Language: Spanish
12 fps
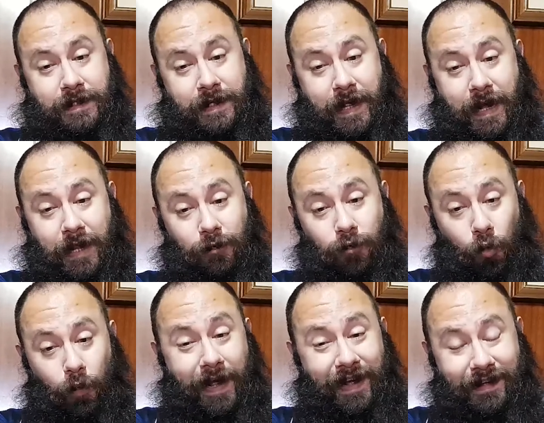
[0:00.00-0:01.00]
en
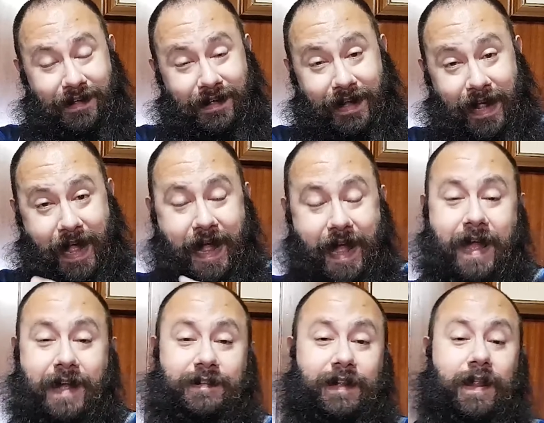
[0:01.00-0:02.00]
altura que
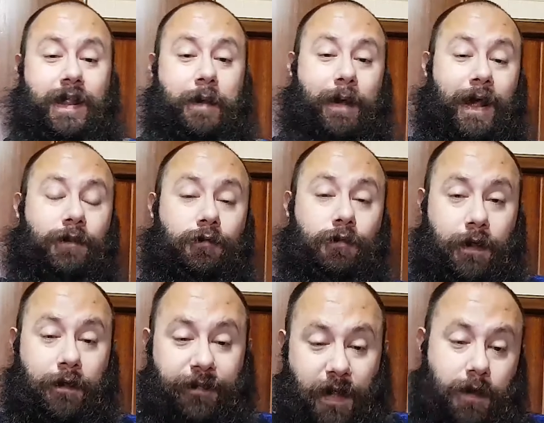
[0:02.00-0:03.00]
esta de Back to
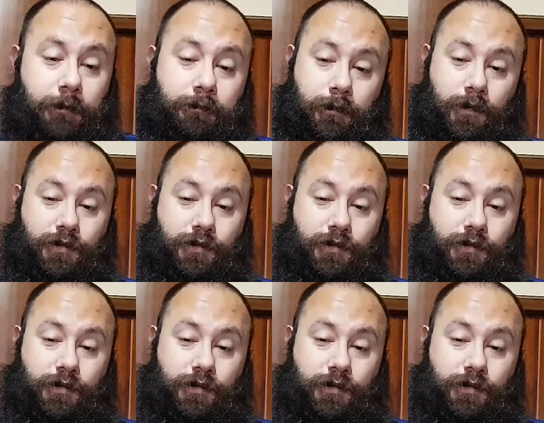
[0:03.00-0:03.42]
the Field.